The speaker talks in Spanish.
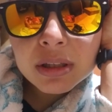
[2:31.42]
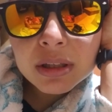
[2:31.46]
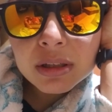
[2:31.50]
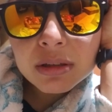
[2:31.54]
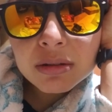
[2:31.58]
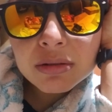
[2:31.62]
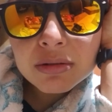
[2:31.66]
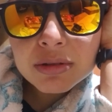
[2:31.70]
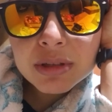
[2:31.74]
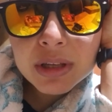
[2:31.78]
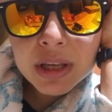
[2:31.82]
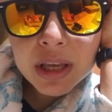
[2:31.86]

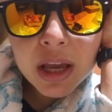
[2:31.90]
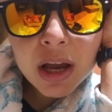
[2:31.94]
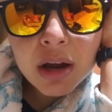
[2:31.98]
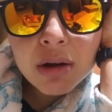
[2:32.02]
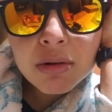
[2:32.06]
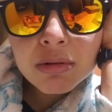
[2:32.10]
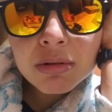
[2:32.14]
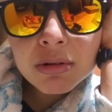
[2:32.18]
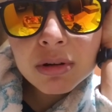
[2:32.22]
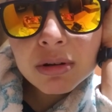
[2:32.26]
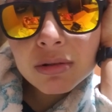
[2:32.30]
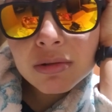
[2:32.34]
O sea, ya
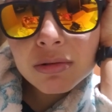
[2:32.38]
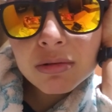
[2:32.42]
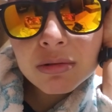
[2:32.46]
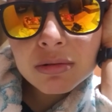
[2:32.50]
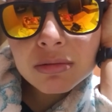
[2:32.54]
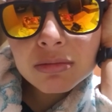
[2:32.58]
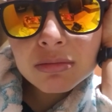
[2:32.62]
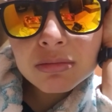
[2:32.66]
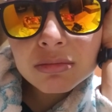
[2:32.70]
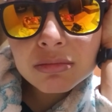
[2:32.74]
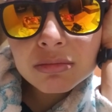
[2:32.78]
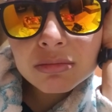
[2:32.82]
con,
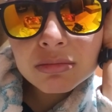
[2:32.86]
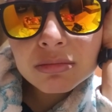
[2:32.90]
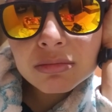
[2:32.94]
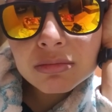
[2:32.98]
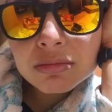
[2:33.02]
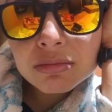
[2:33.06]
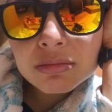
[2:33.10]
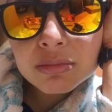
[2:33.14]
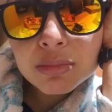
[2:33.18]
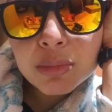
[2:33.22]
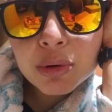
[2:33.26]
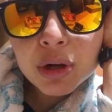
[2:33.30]
con...
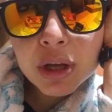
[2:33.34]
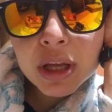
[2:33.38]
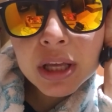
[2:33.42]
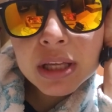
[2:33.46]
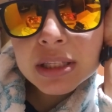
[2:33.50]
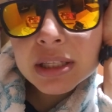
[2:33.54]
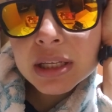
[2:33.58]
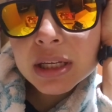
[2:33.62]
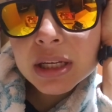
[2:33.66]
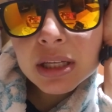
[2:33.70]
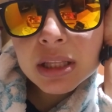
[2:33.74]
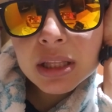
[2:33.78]
Porque
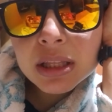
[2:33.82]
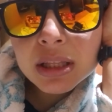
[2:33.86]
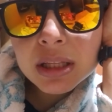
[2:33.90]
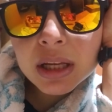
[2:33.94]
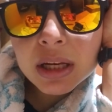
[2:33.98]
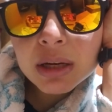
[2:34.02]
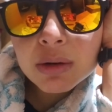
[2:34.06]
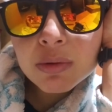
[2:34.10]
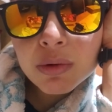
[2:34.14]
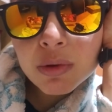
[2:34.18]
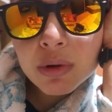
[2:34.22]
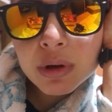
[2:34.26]
dicen que
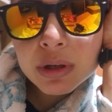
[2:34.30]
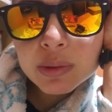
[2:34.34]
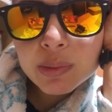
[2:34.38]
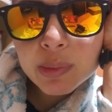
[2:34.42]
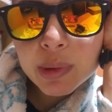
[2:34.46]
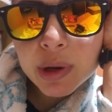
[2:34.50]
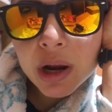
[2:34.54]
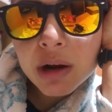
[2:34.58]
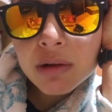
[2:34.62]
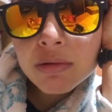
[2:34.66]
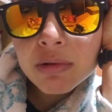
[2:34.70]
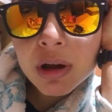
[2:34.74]
tiene uno que
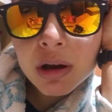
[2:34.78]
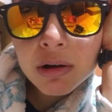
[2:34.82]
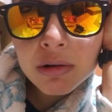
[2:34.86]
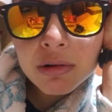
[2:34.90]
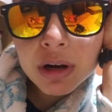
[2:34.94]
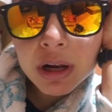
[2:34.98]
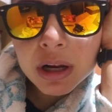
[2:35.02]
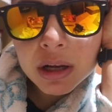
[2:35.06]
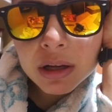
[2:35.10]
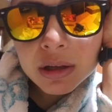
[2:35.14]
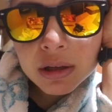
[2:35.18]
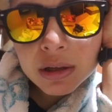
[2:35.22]
esperar una
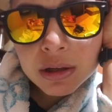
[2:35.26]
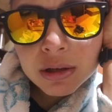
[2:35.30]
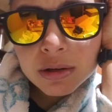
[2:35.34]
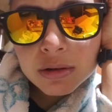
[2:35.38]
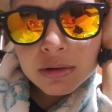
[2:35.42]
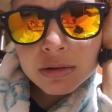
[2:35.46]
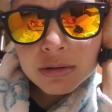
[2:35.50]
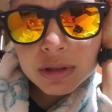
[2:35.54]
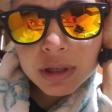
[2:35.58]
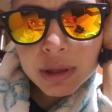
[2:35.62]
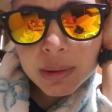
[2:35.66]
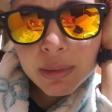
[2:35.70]
hora.
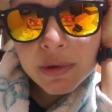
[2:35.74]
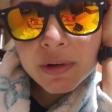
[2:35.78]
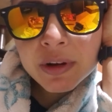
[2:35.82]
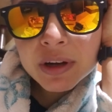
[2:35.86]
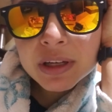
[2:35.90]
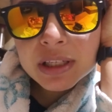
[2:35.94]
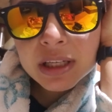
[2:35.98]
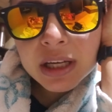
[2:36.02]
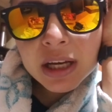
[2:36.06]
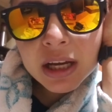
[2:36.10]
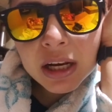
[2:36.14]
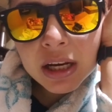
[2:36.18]
O sea, me van
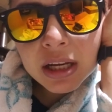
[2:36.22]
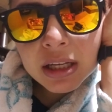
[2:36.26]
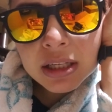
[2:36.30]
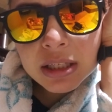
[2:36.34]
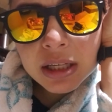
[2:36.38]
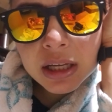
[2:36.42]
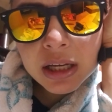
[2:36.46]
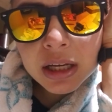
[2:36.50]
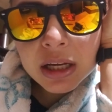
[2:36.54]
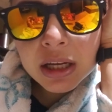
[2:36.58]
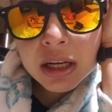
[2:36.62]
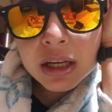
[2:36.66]
a sacar la
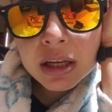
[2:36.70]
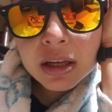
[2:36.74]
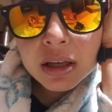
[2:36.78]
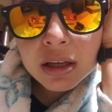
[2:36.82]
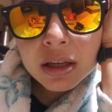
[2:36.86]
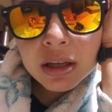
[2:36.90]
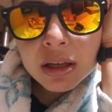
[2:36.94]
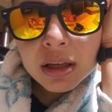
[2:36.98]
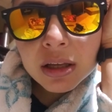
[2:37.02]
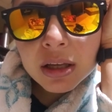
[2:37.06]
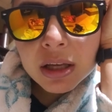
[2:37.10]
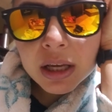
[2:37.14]
sangre
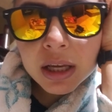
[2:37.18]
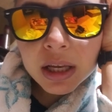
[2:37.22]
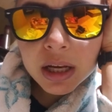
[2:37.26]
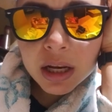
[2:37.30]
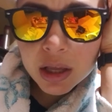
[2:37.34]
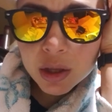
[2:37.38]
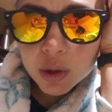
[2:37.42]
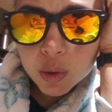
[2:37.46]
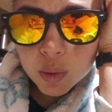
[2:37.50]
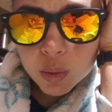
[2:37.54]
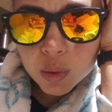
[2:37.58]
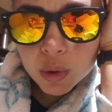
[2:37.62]
en
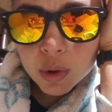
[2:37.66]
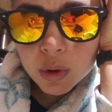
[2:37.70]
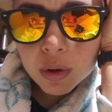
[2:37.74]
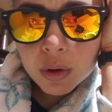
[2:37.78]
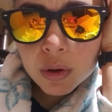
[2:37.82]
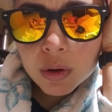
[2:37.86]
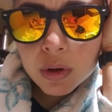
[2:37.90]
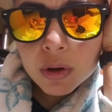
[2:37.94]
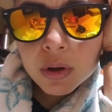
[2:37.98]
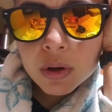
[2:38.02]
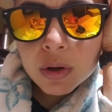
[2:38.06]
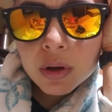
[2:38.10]
ayuno.
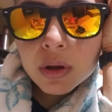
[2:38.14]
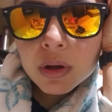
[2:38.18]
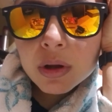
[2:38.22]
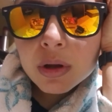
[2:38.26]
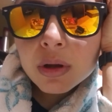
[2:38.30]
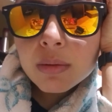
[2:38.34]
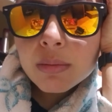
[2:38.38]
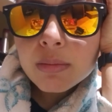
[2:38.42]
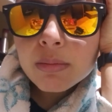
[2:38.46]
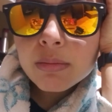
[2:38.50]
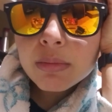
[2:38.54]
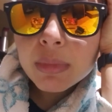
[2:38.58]

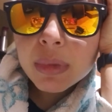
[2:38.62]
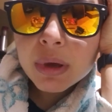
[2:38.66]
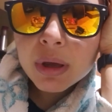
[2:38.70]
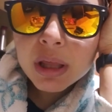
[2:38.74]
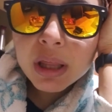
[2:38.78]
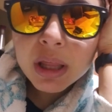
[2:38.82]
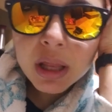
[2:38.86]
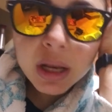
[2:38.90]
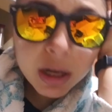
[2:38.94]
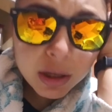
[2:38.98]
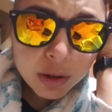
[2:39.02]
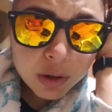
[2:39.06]
Me
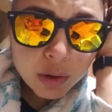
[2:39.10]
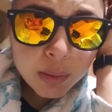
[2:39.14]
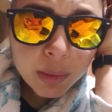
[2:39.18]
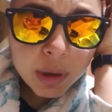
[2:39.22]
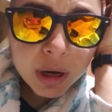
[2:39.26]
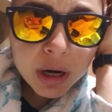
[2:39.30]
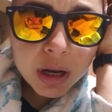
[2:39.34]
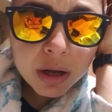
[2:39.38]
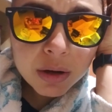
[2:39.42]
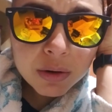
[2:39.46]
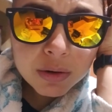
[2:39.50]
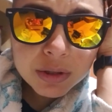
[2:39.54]
dan a
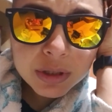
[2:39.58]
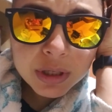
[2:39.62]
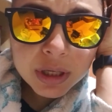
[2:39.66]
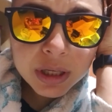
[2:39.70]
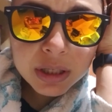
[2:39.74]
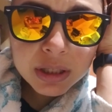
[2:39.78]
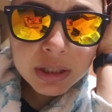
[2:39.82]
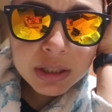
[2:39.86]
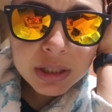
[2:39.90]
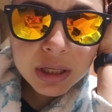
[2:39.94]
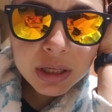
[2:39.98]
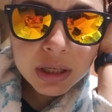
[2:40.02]
tomar la cosa
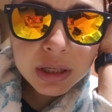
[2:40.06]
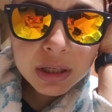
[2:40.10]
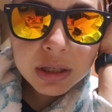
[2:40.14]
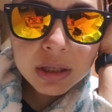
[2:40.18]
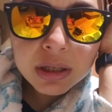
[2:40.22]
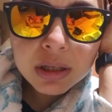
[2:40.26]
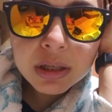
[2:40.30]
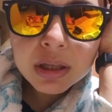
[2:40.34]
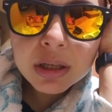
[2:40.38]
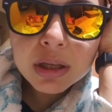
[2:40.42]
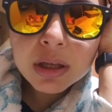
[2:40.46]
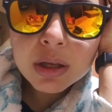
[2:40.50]
esa
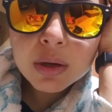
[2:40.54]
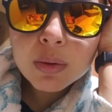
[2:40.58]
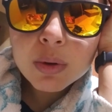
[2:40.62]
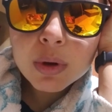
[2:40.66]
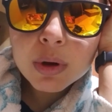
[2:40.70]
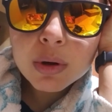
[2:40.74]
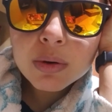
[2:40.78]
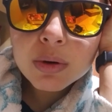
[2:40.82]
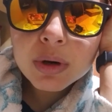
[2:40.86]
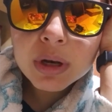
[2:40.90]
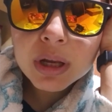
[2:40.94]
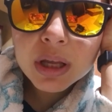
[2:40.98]
y
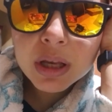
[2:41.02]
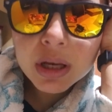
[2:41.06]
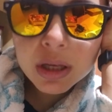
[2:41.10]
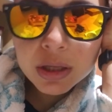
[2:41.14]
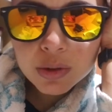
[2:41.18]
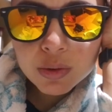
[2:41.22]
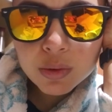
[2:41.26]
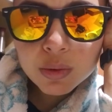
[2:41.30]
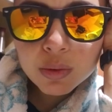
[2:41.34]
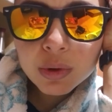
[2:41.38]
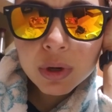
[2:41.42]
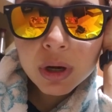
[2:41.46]
luego
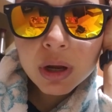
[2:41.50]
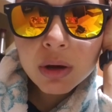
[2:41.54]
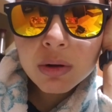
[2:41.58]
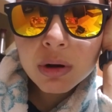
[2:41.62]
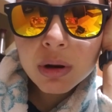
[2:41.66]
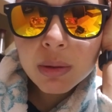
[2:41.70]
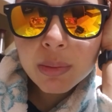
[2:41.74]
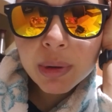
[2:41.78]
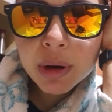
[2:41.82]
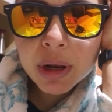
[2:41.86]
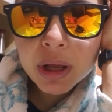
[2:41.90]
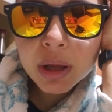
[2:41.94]
regreso en una
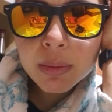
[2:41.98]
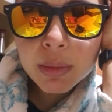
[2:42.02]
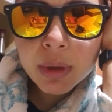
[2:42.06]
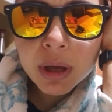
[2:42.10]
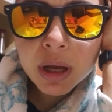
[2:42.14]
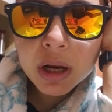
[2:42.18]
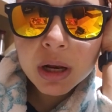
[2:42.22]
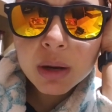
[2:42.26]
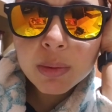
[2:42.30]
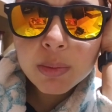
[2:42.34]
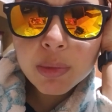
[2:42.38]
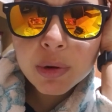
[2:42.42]
hora para que me
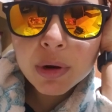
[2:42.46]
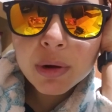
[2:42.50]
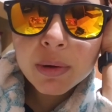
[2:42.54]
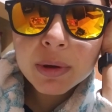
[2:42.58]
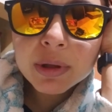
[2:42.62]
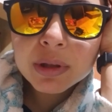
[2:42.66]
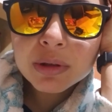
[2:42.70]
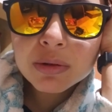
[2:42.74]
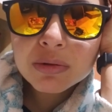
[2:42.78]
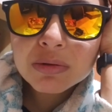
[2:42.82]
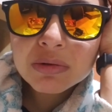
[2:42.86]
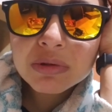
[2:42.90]
hagan la prueba.
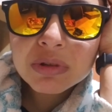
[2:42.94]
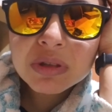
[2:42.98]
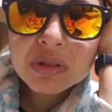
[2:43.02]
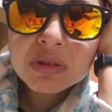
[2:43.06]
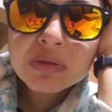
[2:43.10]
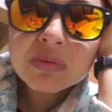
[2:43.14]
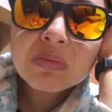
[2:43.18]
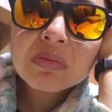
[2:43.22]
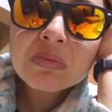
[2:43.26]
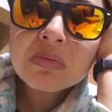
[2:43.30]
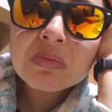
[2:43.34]
Entonces